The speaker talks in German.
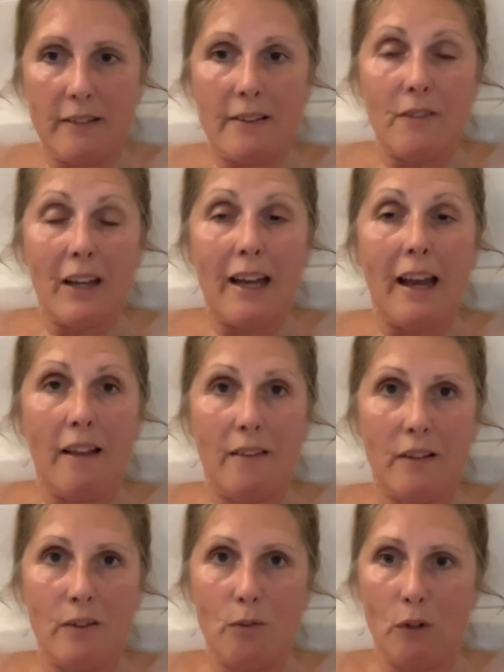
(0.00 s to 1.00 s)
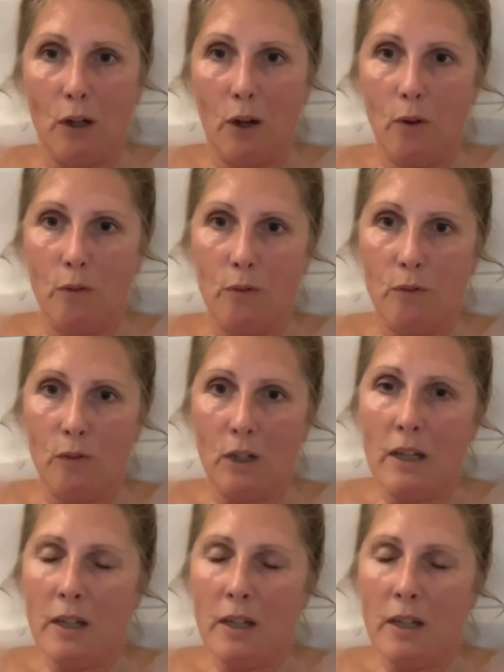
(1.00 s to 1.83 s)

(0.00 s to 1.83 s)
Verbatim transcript: es wäre anders verlaufen.